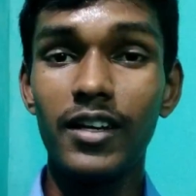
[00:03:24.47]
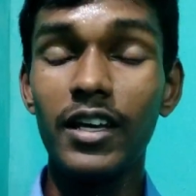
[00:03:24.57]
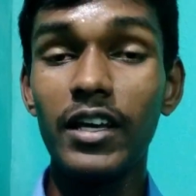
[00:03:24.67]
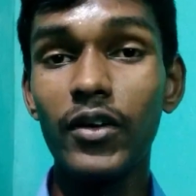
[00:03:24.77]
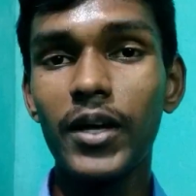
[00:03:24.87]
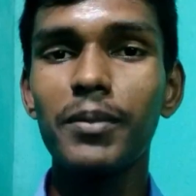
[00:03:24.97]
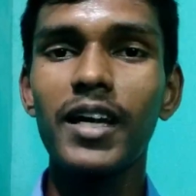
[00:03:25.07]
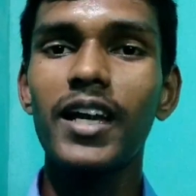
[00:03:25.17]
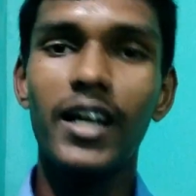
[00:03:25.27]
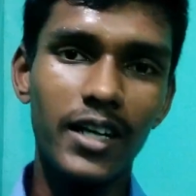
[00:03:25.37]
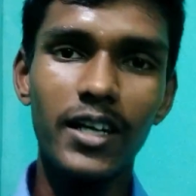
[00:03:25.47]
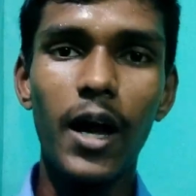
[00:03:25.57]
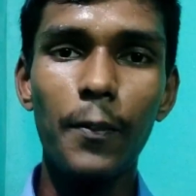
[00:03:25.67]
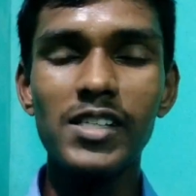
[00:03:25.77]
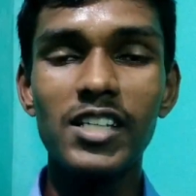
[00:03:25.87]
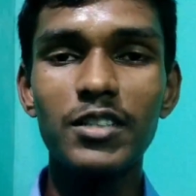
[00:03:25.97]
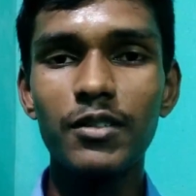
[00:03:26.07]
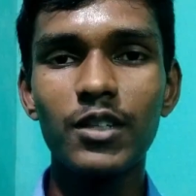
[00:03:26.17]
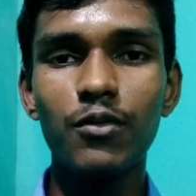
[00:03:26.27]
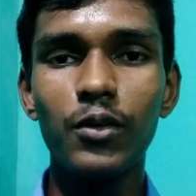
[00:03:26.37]
நீங்களும் கேட்பீங்களே நான் பெசல்ஸ்
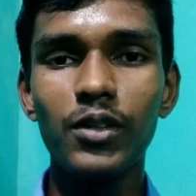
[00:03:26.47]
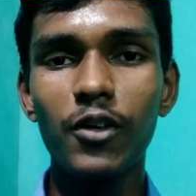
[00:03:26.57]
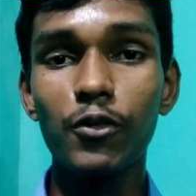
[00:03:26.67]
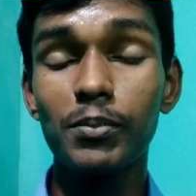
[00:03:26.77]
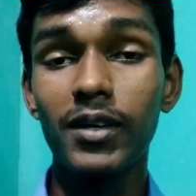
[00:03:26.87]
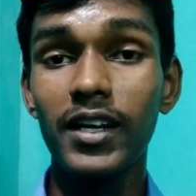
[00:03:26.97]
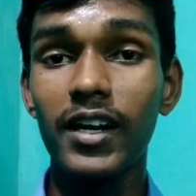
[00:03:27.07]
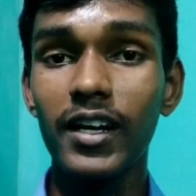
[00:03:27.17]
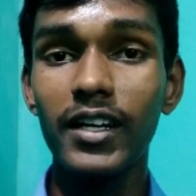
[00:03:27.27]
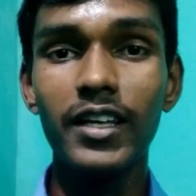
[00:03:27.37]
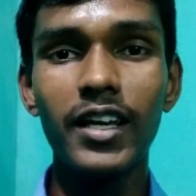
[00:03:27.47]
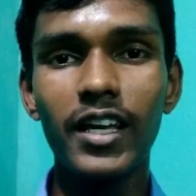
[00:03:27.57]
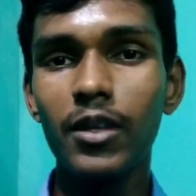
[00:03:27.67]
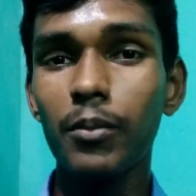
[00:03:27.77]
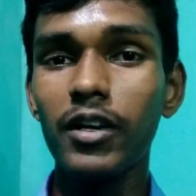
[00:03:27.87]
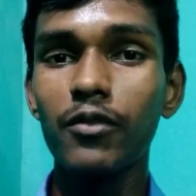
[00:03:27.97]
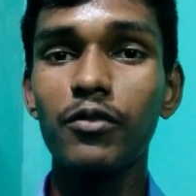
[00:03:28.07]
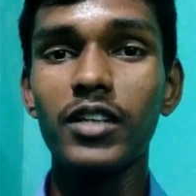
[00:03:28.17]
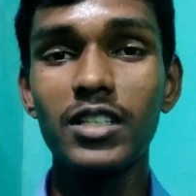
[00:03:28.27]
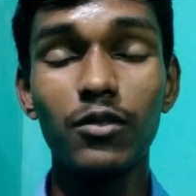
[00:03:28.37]
வச்ச ஃபோன் தான் யூஸ் பண்ணிகிட்ருக்கேன் நீங்கள் எந்த மாதிரி
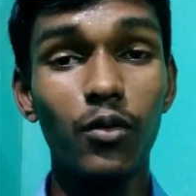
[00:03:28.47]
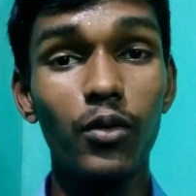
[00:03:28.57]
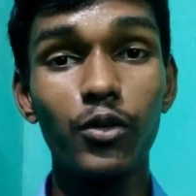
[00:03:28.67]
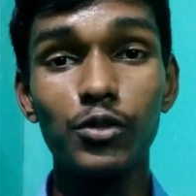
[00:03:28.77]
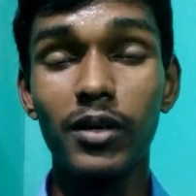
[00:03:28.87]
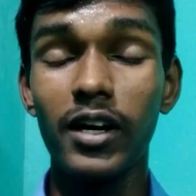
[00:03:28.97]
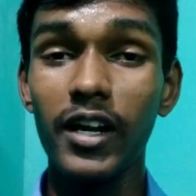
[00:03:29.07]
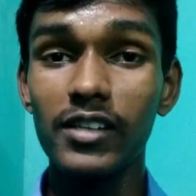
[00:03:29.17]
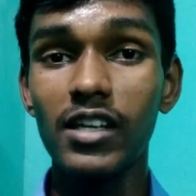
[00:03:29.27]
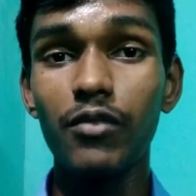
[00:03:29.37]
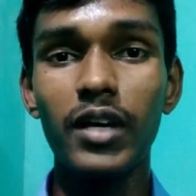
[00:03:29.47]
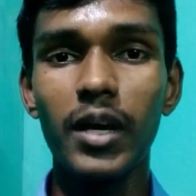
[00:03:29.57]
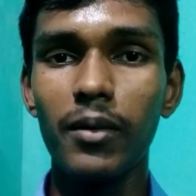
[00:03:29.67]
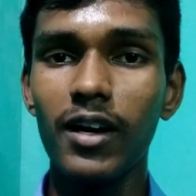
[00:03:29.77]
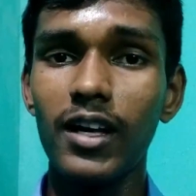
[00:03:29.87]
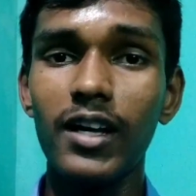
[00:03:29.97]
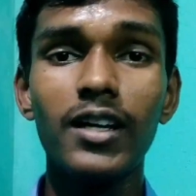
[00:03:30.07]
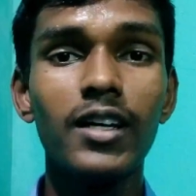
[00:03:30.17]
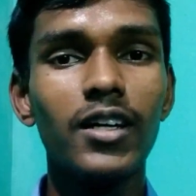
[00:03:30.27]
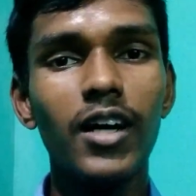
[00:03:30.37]
வச்ச ஃபோன் யூஸ் பண்ணுறீங்க செல்ஃபி கேமராவில்
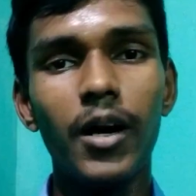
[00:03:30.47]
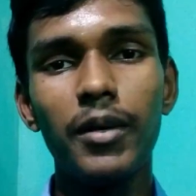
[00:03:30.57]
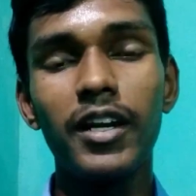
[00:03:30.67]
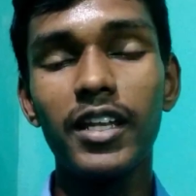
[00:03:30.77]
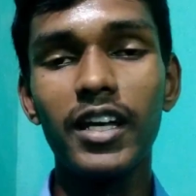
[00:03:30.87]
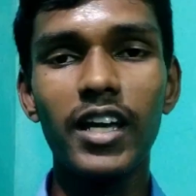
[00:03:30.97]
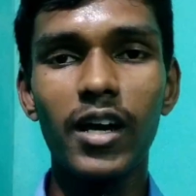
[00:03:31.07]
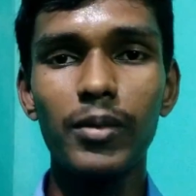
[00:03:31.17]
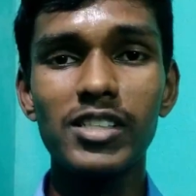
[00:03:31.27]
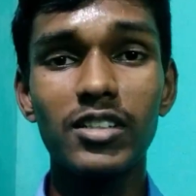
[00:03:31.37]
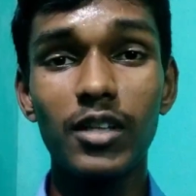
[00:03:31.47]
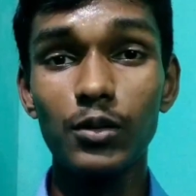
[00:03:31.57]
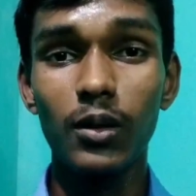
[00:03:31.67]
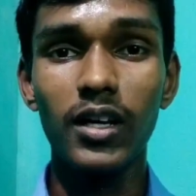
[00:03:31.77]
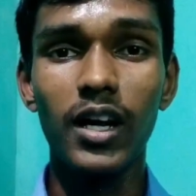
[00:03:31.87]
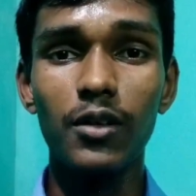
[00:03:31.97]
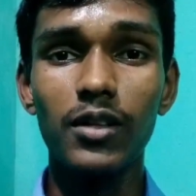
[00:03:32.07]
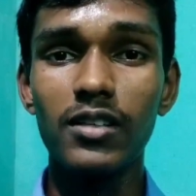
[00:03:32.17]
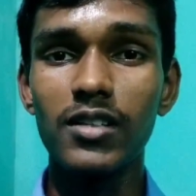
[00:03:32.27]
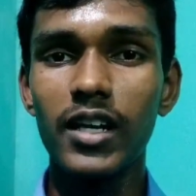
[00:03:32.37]
அப்படின்றத கீழே கமெண்ட் செக்ஷனில் சொல்லுங்கள் நானும்
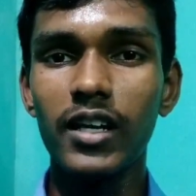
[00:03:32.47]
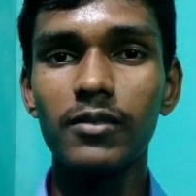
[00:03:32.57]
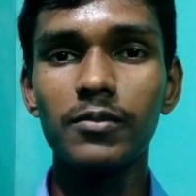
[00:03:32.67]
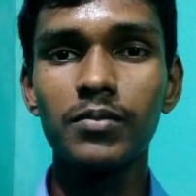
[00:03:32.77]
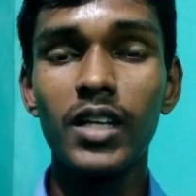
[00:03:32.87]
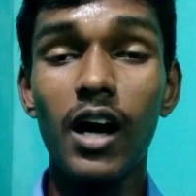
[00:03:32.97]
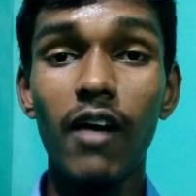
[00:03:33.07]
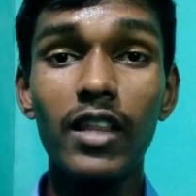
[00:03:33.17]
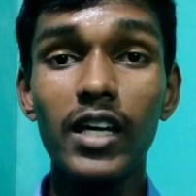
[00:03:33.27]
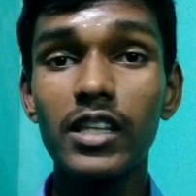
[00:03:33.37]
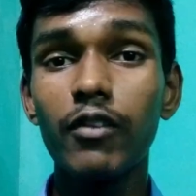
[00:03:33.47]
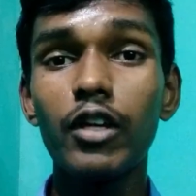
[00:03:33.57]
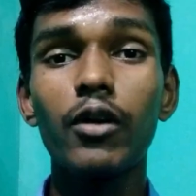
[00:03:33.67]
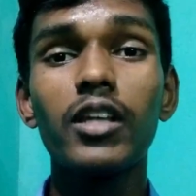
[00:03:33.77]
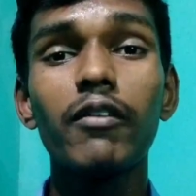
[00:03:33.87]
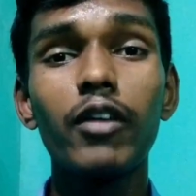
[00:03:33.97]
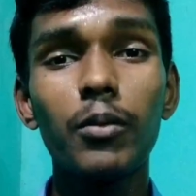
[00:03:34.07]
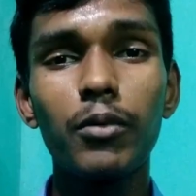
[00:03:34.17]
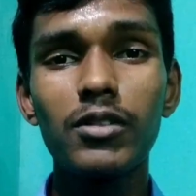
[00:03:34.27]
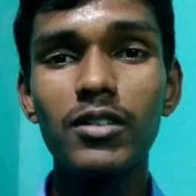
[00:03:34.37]
தெரிஞ்சுக்கிறேன் அவ்வளோதான் இந்த வீடியோக்கு இந்த வீடியோ
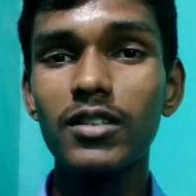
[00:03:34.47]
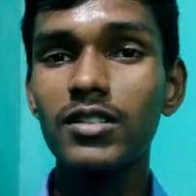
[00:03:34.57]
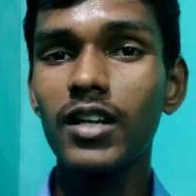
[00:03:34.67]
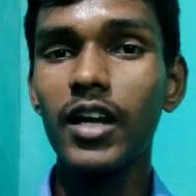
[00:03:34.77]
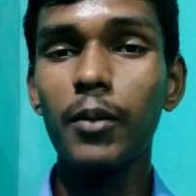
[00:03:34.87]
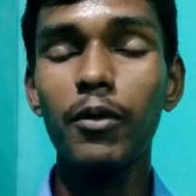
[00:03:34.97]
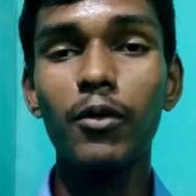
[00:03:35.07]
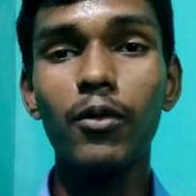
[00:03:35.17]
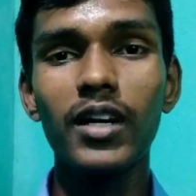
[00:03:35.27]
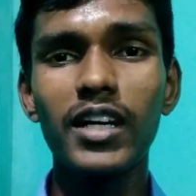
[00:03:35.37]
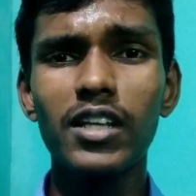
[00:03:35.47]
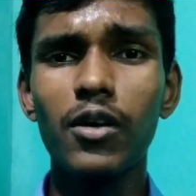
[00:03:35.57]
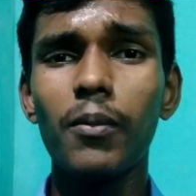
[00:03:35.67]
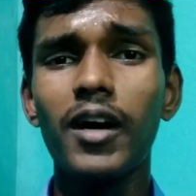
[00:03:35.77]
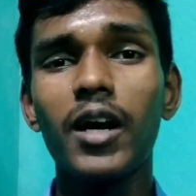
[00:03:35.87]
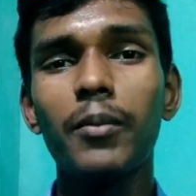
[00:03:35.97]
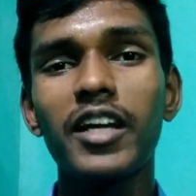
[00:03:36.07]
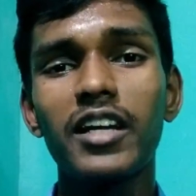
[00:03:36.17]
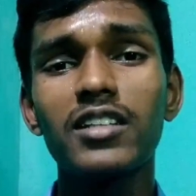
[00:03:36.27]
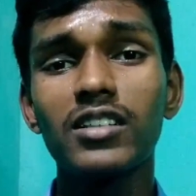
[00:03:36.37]
பிடிச்சிருந்துச்சுன்னா என்ன பண்ணணும்னு உங்களுக்கே தெரியும் மறக்காம
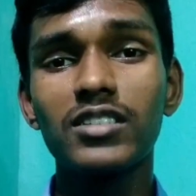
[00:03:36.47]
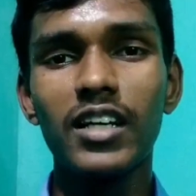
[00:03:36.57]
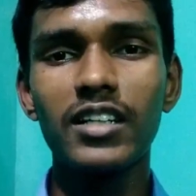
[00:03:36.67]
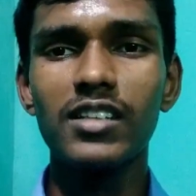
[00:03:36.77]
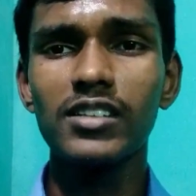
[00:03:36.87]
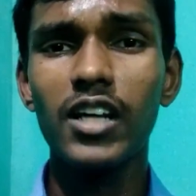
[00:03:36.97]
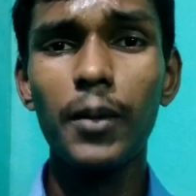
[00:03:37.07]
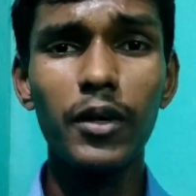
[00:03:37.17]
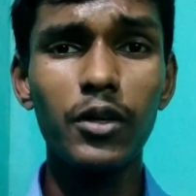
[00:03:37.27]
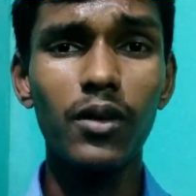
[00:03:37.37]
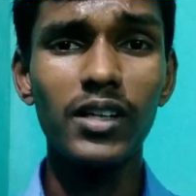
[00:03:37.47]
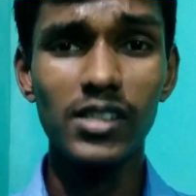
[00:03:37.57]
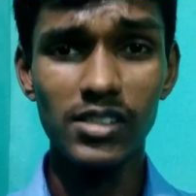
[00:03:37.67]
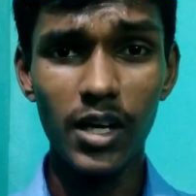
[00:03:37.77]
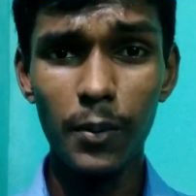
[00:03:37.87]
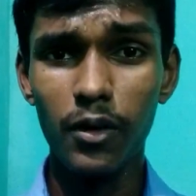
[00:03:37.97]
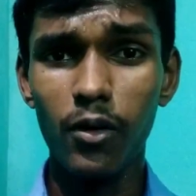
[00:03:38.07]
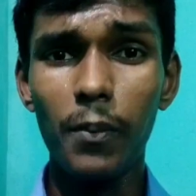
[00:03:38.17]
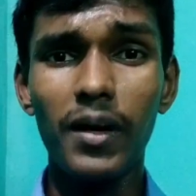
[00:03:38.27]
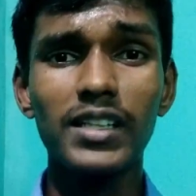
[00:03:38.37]
டெக்கிஜாக் சேனல் சப்ஸ்கிரைப் பண்ணிக்கோங்க சப்ஸ்கிரைப்
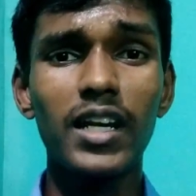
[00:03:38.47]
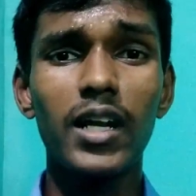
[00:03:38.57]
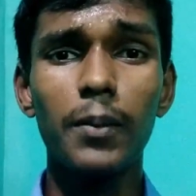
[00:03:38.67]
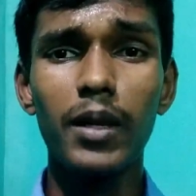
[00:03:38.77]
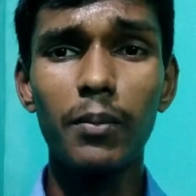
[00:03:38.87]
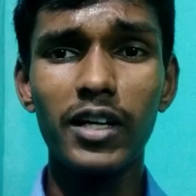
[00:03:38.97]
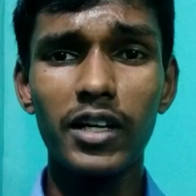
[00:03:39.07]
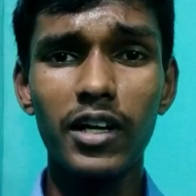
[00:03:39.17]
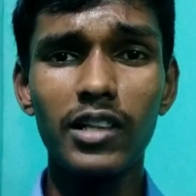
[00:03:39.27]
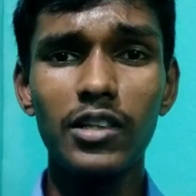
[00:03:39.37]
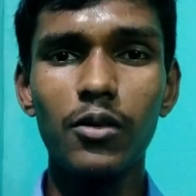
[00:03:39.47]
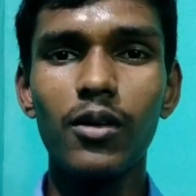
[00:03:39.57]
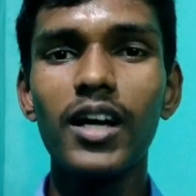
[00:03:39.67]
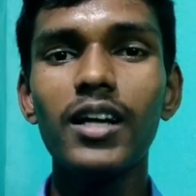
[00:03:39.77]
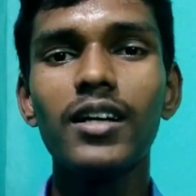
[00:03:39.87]
பண்ணுவோங்க பக்கத்தில் இருக்க பெல் பட்டனையும் அழுத்திக்கோங்க